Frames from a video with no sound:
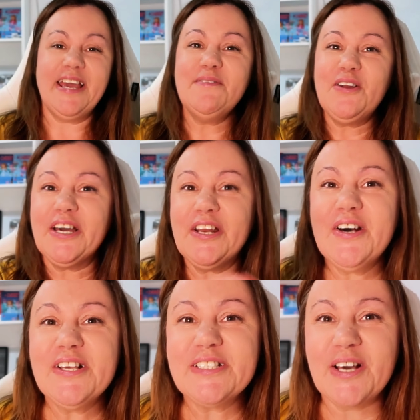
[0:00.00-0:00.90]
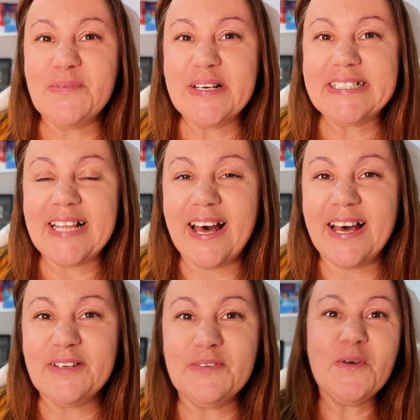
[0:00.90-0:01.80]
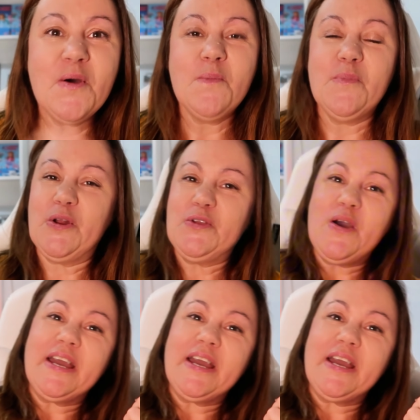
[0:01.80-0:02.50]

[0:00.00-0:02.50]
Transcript: Hey blogueros, ¿cómo están? Bueno, yo